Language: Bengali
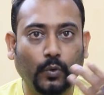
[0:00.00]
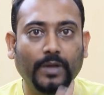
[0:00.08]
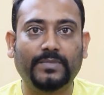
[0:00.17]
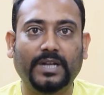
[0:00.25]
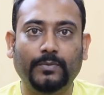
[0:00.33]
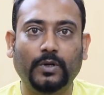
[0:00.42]

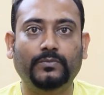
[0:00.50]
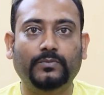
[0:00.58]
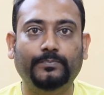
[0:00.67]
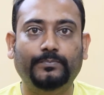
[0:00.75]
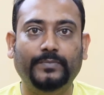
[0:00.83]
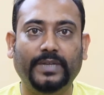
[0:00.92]
ওয়েব
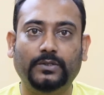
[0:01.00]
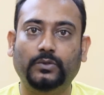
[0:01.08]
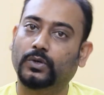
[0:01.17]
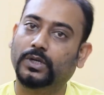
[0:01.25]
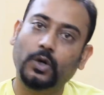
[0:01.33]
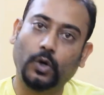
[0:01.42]

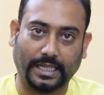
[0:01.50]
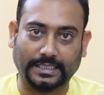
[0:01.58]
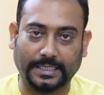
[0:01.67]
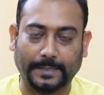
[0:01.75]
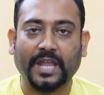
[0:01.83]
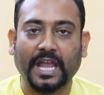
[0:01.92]
ডেভেলপমেন্টগুলোকে
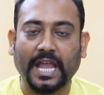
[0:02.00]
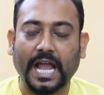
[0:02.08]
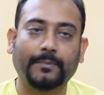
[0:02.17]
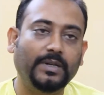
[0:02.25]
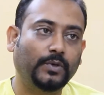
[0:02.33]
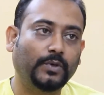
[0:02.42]
করা যায়
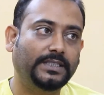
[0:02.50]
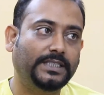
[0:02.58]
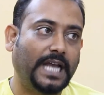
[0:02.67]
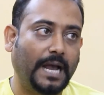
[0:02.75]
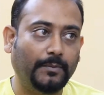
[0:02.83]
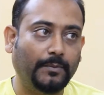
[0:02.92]
আপনি বলবেন
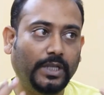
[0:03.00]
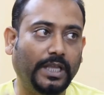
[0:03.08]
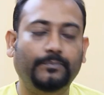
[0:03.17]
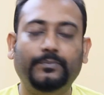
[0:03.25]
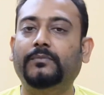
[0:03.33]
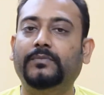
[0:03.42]
যে আমি তো
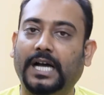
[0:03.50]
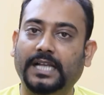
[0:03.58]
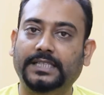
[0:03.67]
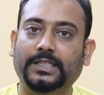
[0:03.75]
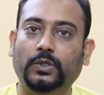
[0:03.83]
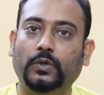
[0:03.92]
এনপিএম
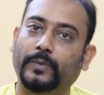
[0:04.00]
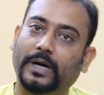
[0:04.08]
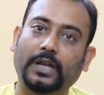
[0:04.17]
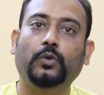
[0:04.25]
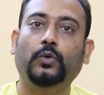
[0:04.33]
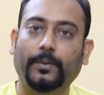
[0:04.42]
না জেনেও
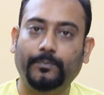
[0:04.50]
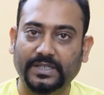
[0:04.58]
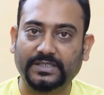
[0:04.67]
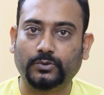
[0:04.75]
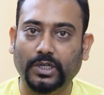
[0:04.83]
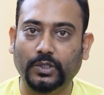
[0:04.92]
ভালোই ওয়েব
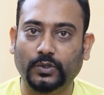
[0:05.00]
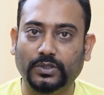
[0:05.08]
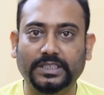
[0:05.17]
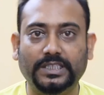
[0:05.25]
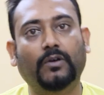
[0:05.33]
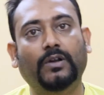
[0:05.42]
পেজ তৈরি
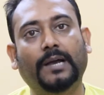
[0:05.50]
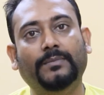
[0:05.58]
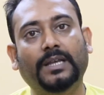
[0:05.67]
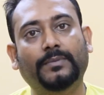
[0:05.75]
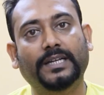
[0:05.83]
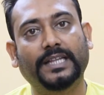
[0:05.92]
করছি তাহলে
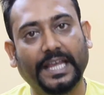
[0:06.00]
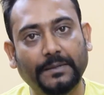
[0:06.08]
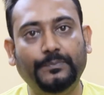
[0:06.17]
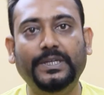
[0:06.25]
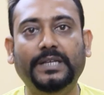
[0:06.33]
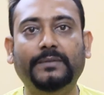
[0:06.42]
আমি আবার
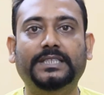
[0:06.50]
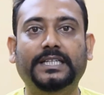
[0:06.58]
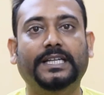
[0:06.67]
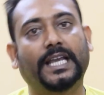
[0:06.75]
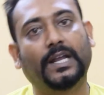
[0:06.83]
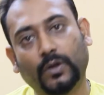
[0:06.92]
এনপিএম
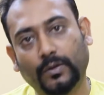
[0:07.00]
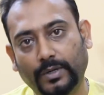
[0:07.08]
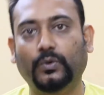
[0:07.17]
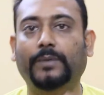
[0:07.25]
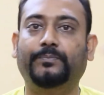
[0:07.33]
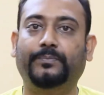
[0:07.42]
জেনে কেন
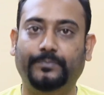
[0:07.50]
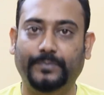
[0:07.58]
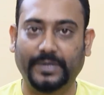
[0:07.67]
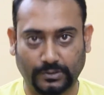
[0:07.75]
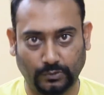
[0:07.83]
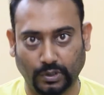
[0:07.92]
আবার ওয়েব
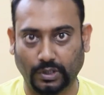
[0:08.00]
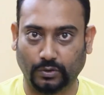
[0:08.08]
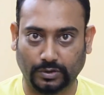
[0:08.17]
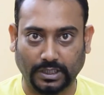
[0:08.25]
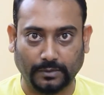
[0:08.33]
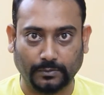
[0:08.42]
পেজ তৈরি
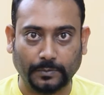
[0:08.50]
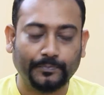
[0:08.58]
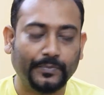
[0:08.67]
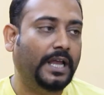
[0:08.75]
করতে যাব